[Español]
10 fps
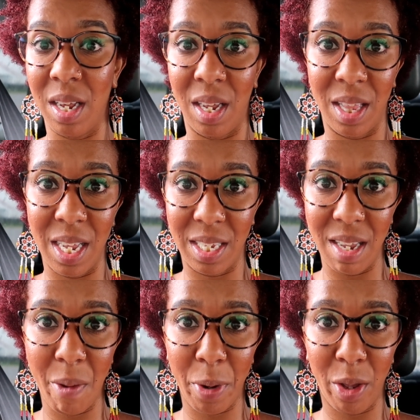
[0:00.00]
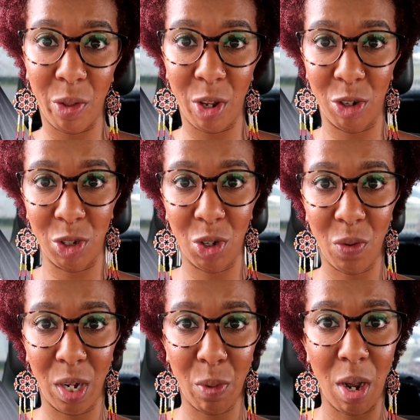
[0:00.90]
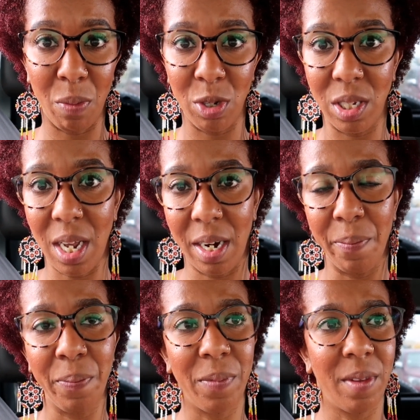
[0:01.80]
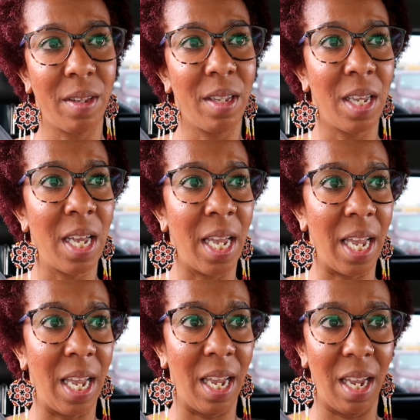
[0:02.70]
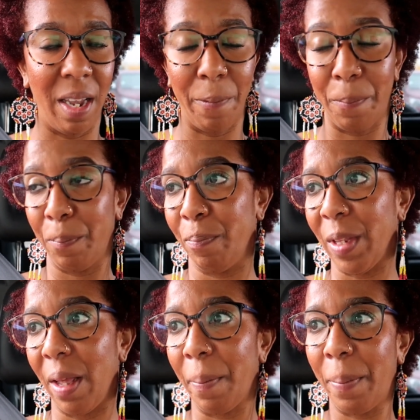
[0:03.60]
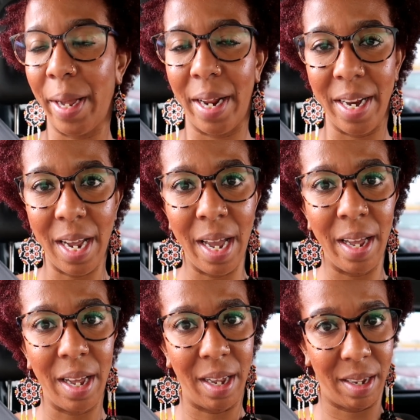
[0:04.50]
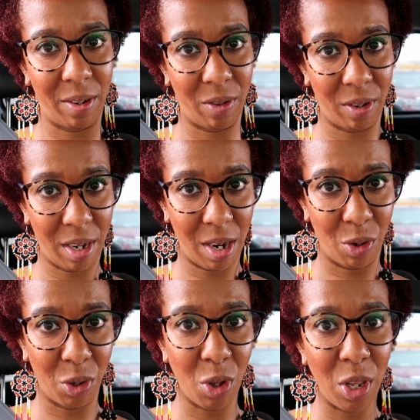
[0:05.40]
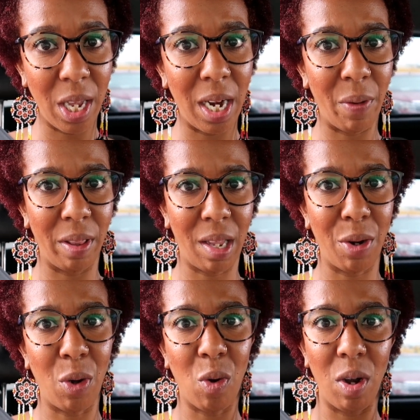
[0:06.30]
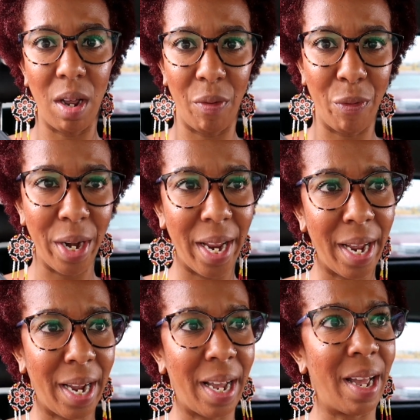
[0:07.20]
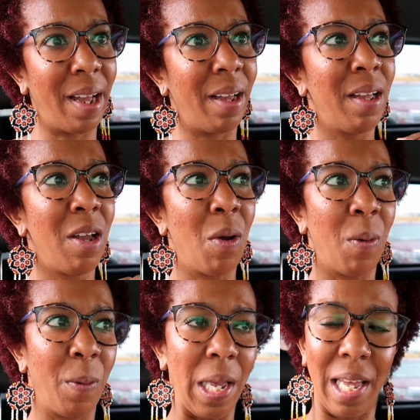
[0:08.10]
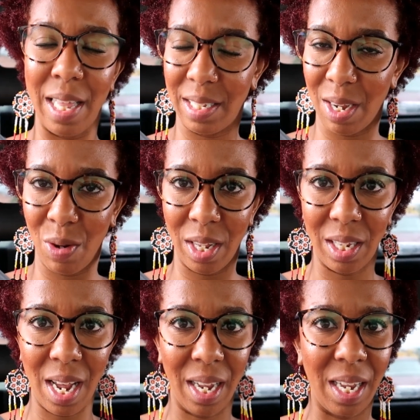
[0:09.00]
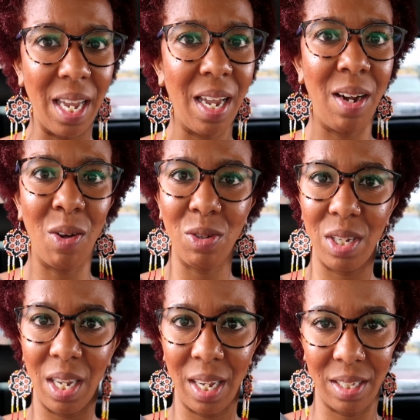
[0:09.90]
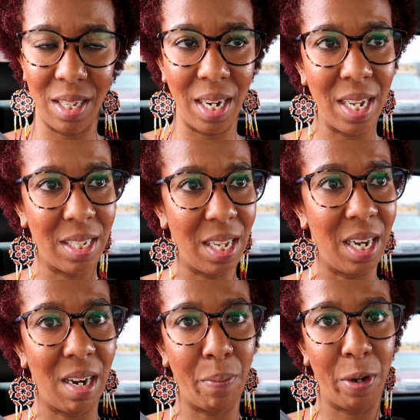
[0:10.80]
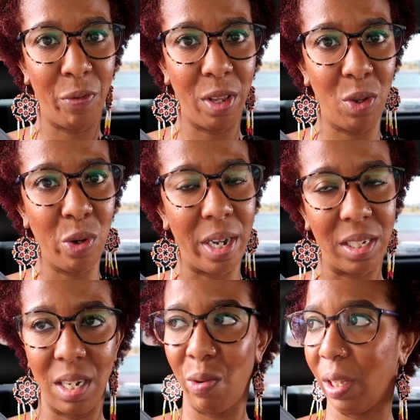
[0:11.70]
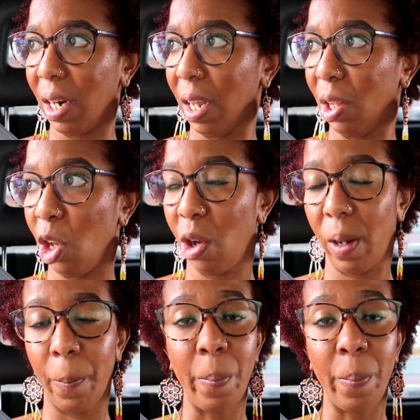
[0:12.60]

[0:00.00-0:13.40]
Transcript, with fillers: de, siempre, donde nosotros venimos a almorzar, eh, para allá al otro día levantarnos con la fresca, eh, desayunar tranquilo, sin estrés, ir a la prefectura a hacer nuestras gestiones.